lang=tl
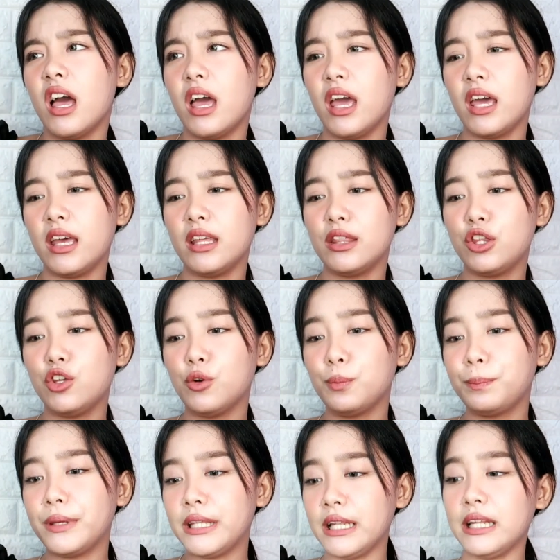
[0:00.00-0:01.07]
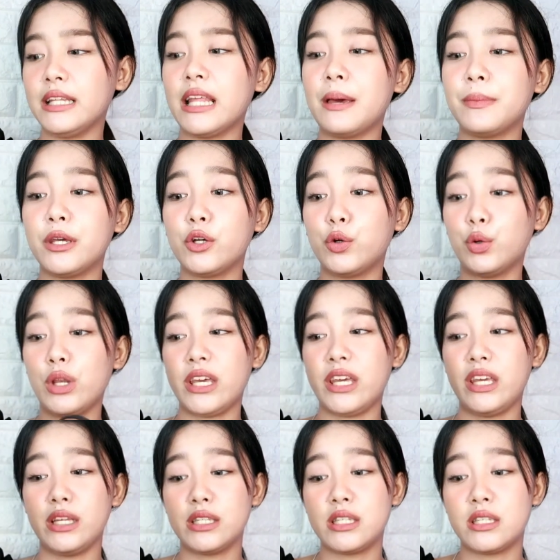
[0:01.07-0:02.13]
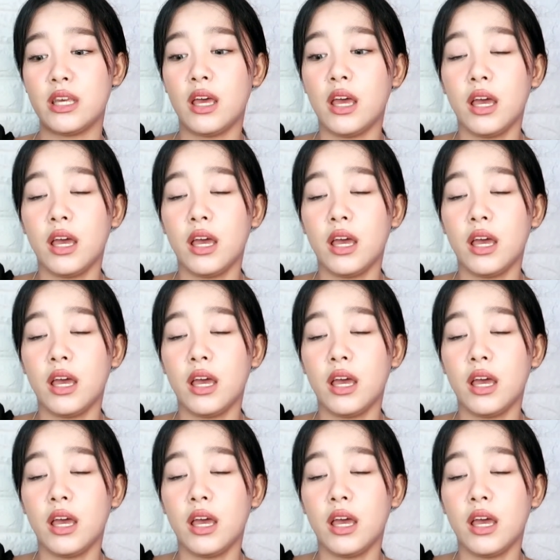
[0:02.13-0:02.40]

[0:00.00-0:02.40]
And yung pinili namin kulay is